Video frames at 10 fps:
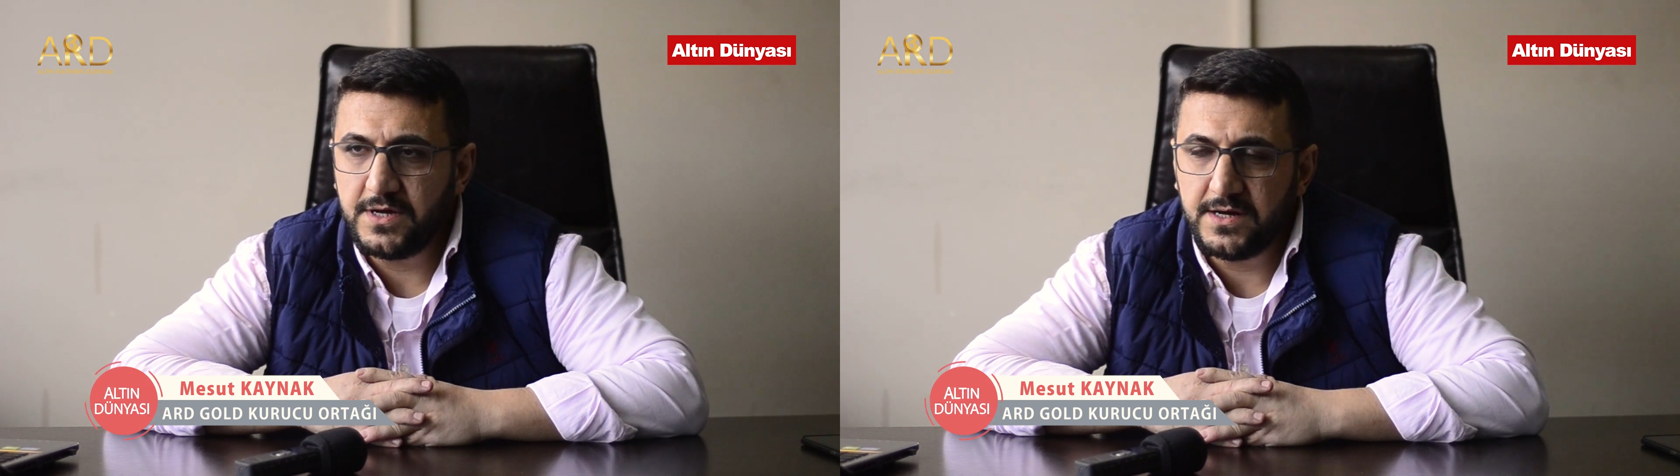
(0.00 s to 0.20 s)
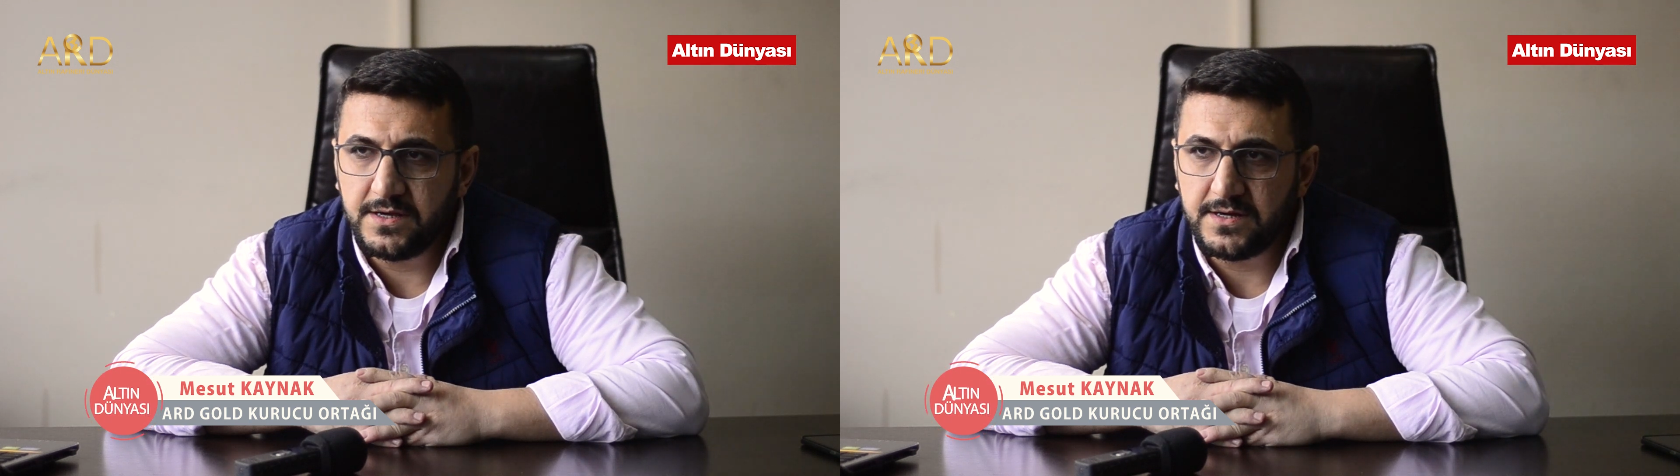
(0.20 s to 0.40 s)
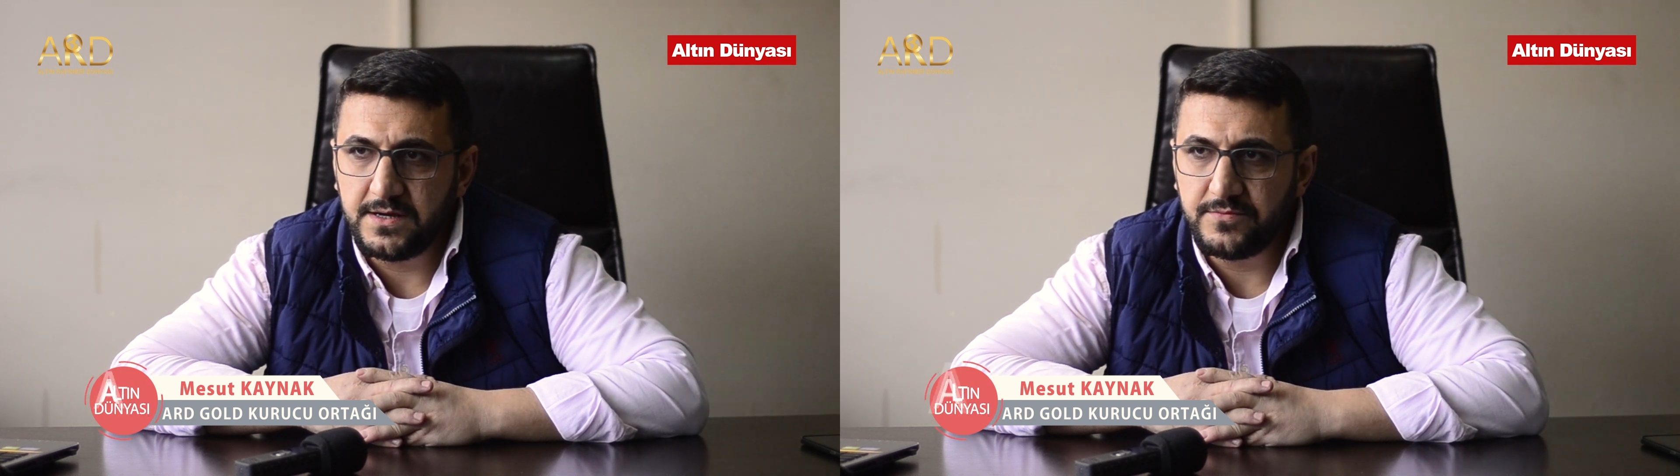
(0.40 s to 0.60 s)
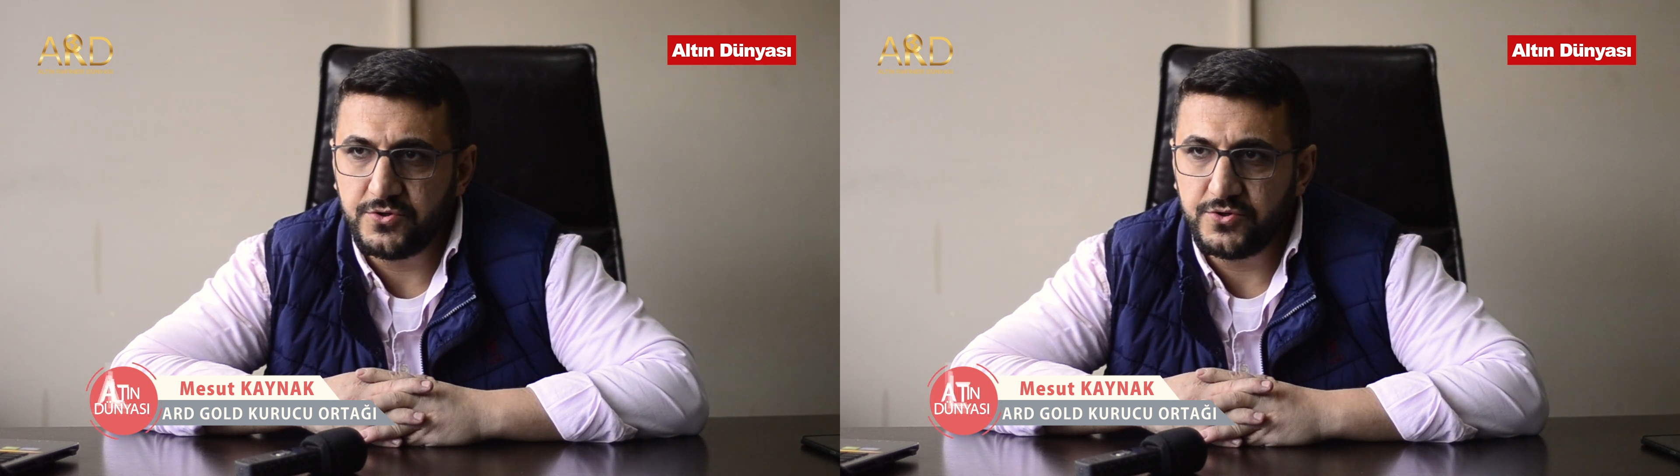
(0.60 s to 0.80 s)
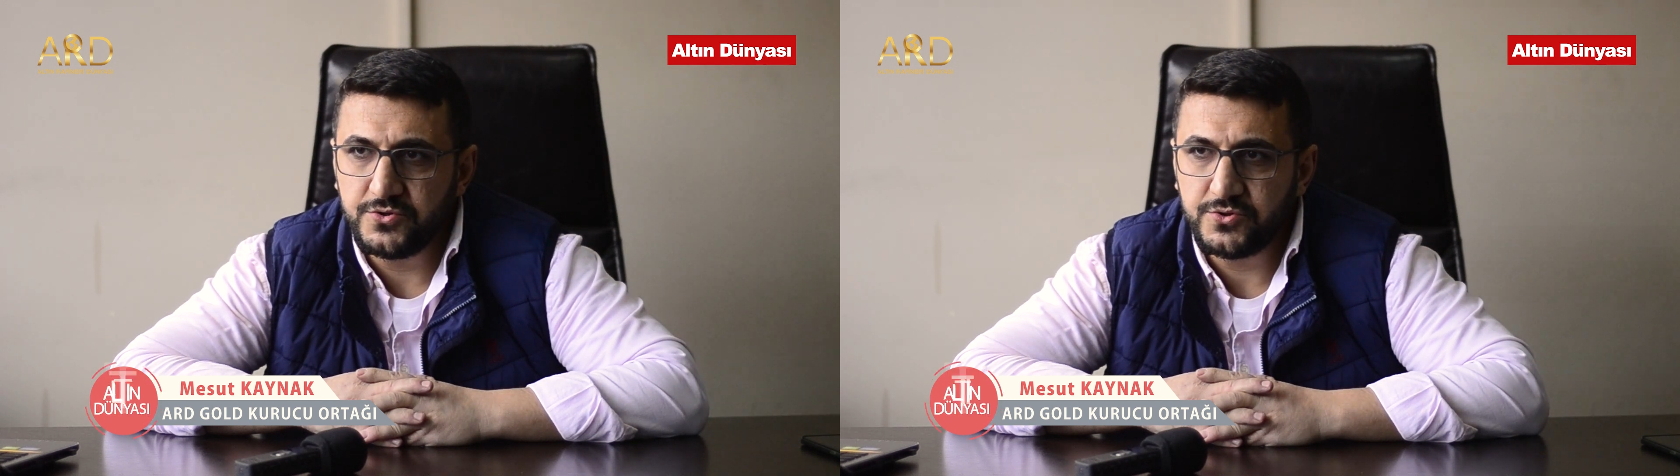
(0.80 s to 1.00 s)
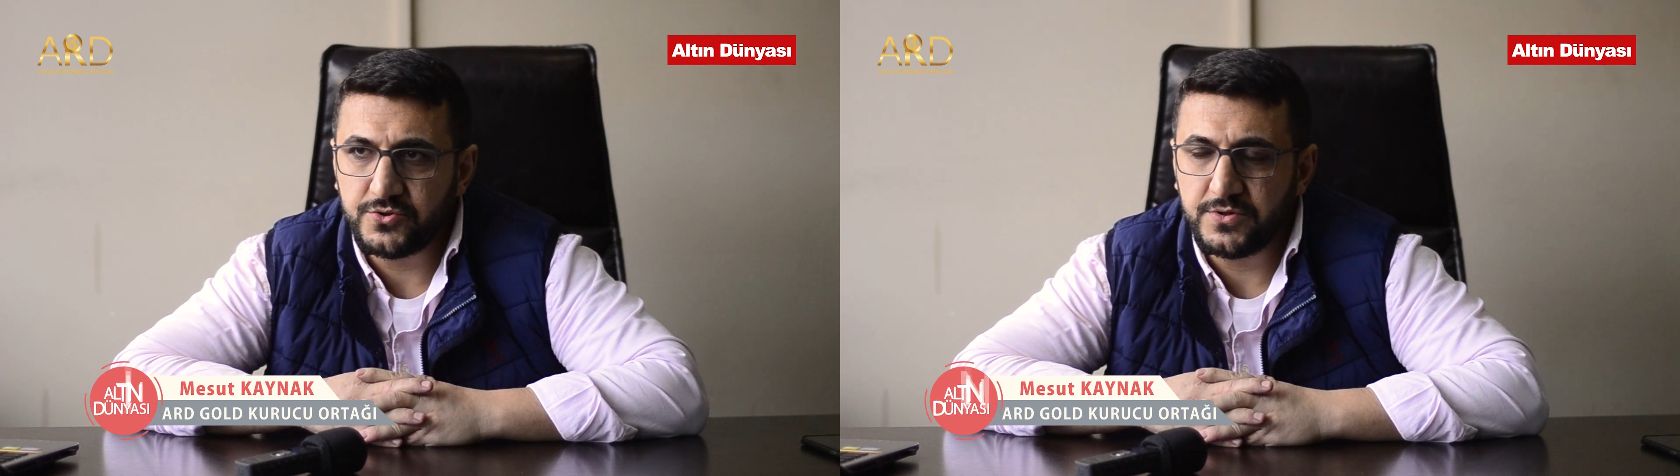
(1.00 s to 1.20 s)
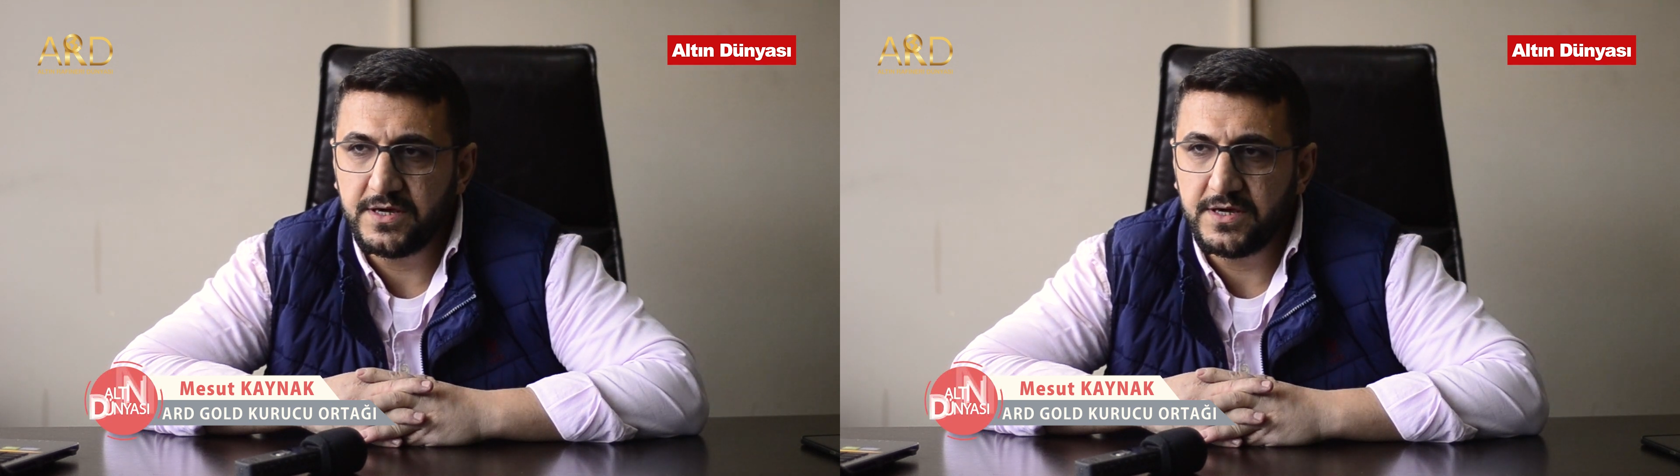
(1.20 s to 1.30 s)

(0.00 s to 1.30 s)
Nerede kaybediyoruz?